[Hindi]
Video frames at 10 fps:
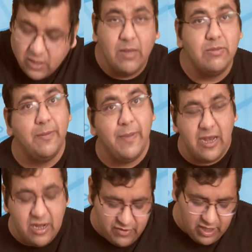सबसे
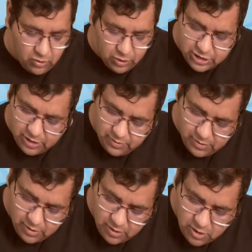पहले रिवीजन क्वेश्चन
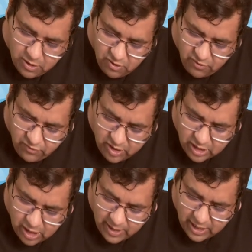फिर
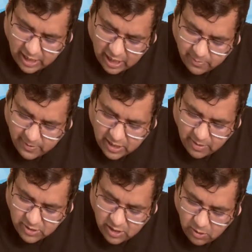सर हमारे केस बेस
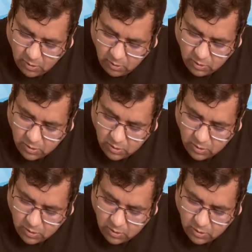एमसीक्यू